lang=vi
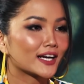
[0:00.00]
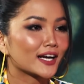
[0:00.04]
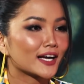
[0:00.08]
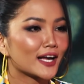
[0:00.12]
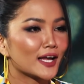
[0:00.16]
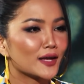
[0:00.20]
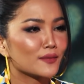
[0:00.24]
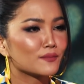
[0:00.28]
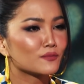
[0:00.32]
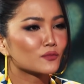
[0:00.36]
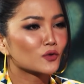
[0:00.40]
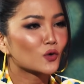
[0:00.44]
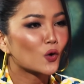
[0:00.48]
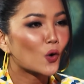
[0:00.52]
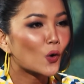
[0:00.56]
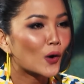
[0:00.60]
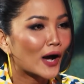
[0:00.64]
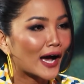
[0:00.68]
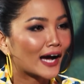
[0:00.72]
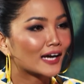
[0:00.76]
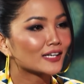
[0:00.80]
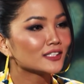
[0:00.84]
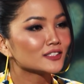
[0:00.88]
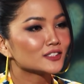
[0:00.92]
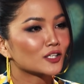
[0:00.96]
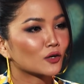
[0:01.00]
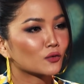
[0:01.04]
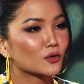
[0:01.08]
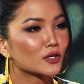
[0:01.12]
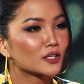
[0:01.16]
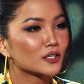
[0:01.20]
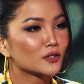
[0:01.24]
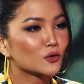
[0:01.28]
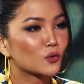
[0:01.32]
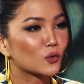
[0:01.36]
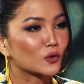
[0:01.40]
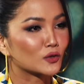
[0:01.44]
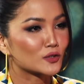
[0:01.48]
các em cố gắng trong
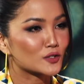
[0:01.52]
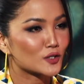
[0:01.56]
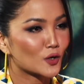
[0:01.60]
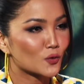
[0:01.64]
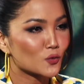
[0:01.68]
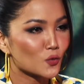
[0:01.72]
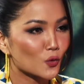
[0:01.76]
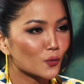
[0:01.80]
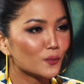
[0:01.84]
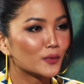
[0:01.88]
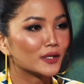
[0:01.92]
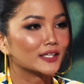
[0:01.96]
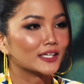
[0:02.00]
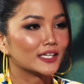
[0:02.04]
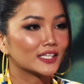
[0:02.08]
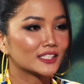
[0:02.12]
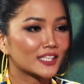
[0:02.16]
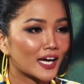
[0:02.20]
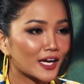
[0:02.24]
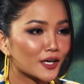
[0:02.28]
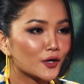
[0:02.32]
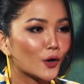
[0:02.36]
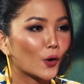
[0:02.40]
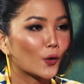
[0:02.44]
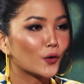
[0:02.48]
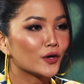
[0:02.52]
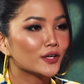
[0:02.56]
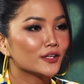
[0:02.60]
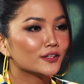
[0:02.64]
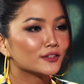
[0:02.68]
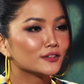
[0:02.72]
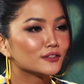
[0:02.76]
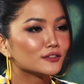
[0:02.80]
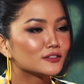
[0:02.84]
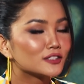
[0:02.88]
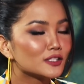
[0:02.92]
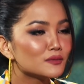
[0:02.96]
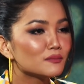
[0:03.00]
cái cuộc sống của mình để thay đổi
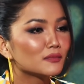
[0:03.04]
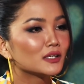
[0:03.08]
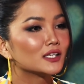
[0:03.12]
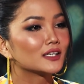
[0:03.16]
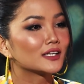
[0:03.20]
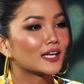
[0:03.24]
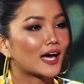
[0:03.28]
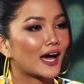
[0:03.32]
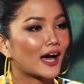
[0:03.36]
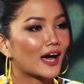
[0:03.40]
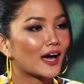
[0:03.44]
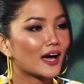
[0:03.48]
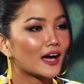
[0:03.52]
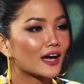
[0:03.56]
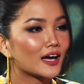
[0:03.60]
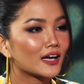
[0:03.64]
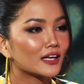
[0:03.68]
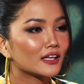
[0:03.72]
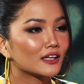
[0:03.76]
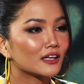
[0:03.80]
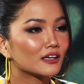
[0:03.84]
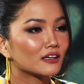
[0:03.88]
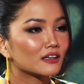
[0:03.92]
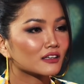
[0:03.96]
như chính mình đã